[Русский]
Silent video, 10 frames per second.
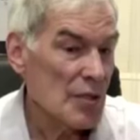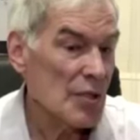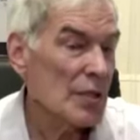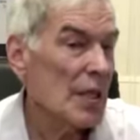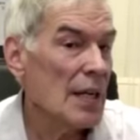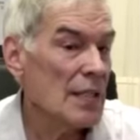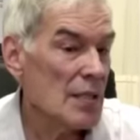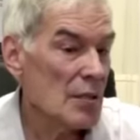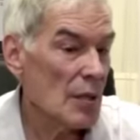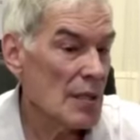Считается,
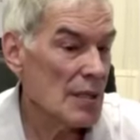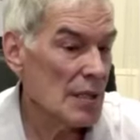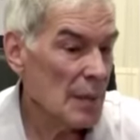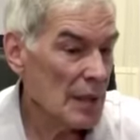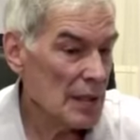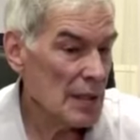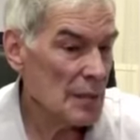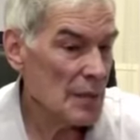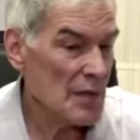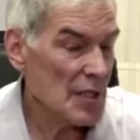что
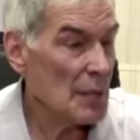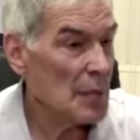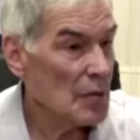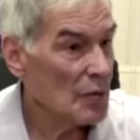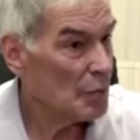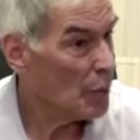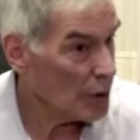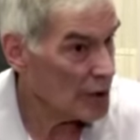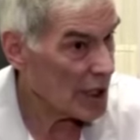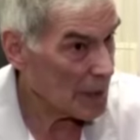астигматизм в степени в
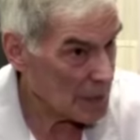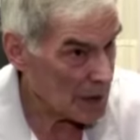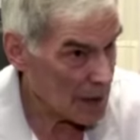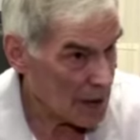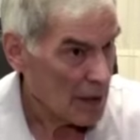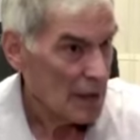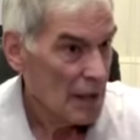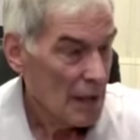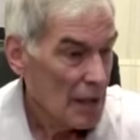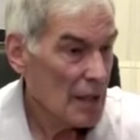полдиоптрии
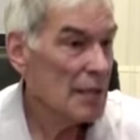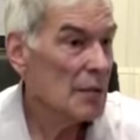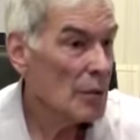или